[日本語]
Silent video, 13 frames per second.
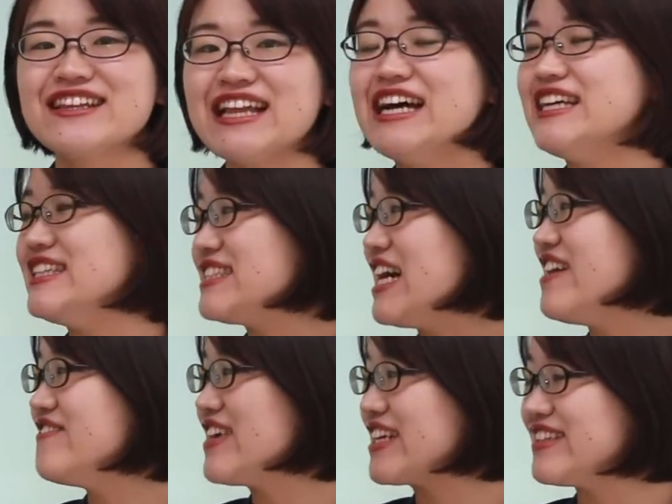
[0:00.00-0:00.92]
第
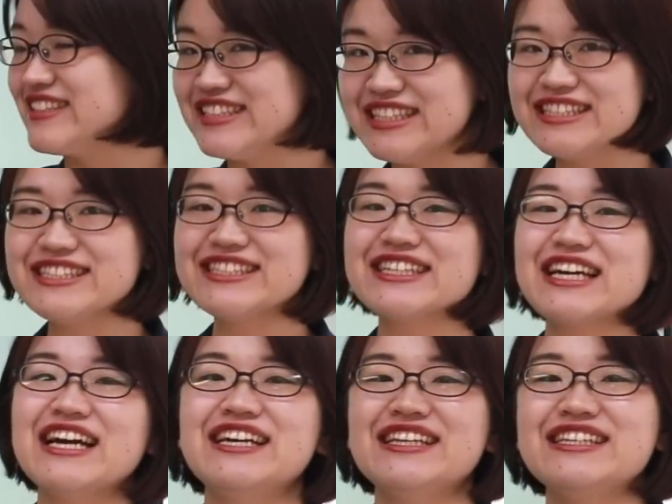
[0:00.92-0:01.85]
320
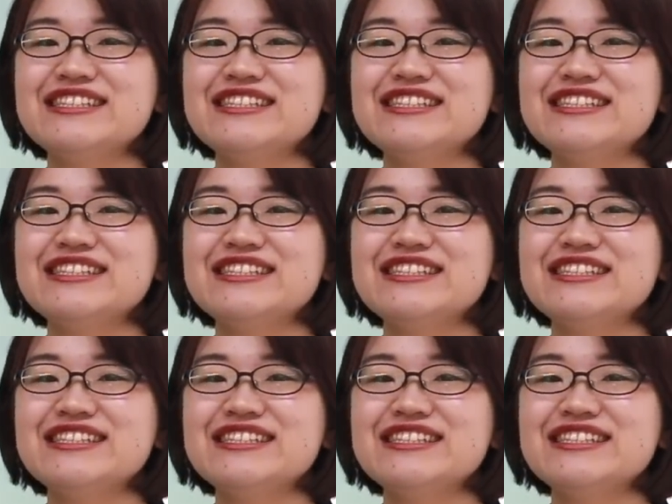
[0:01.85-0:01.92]
回